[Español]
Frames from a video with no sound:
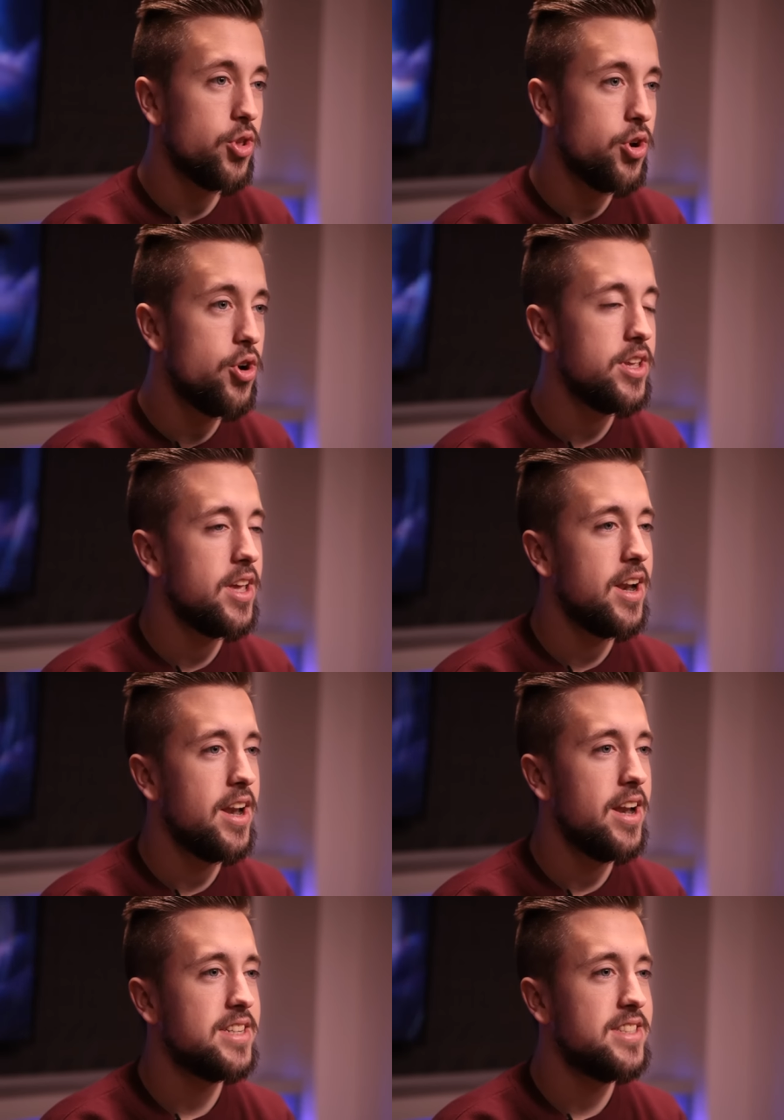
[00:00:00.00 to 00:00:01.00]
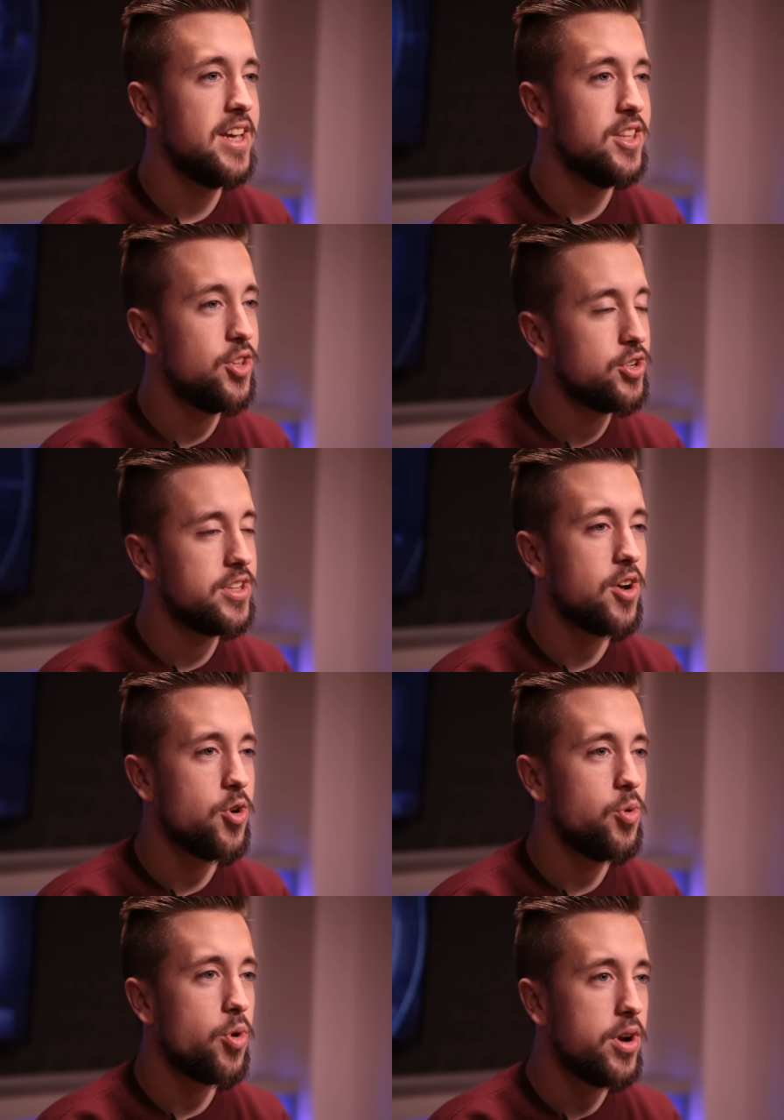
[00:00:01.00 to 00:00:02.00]
Honor y en el State 2 de la
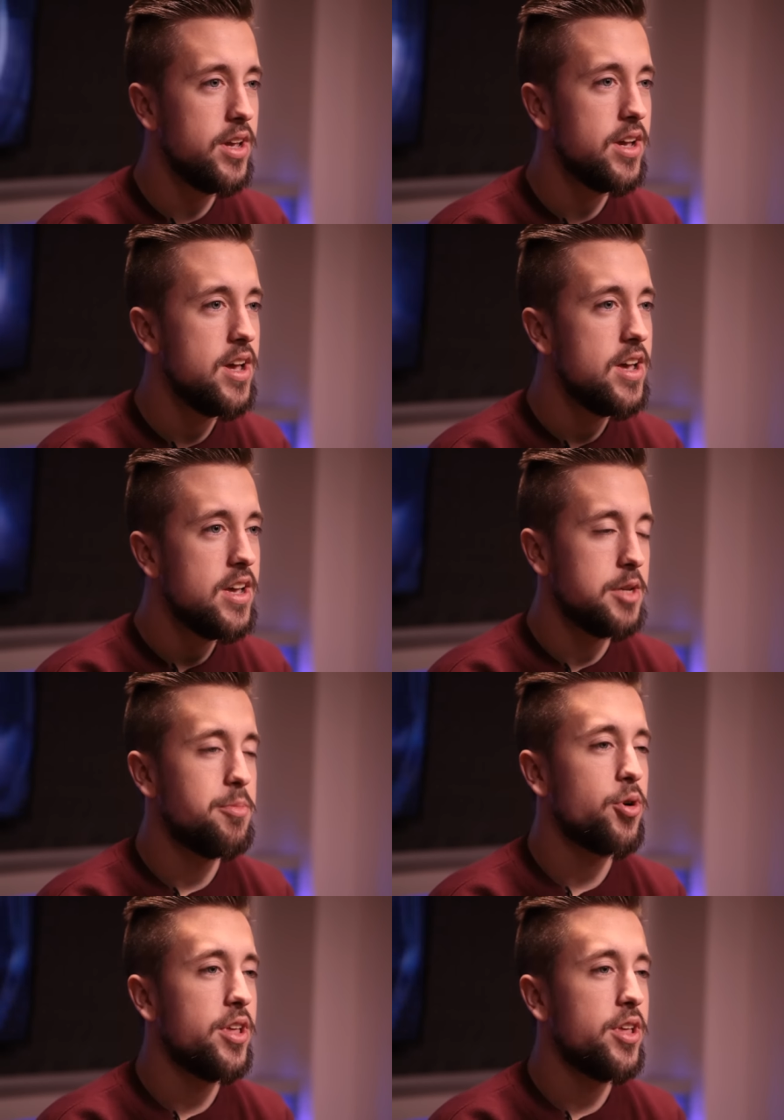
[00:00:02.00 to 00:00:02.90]
Code World League. Y espero